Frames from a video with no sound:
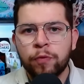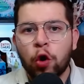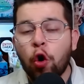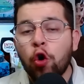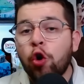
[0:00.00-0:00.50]

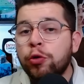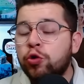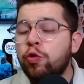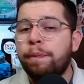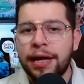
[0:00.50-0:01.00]
o como
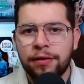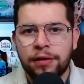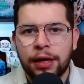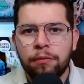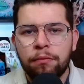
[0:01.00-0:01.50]

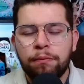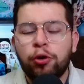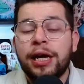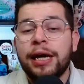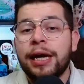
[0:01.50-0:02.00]
suplente,
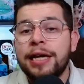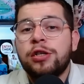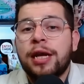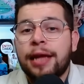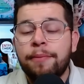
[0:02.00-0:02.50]
porque
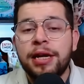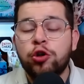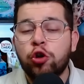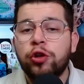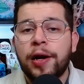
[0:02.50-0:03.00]
esa también es
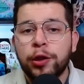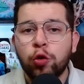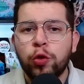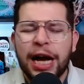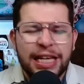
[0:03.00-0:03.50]
otra lectura.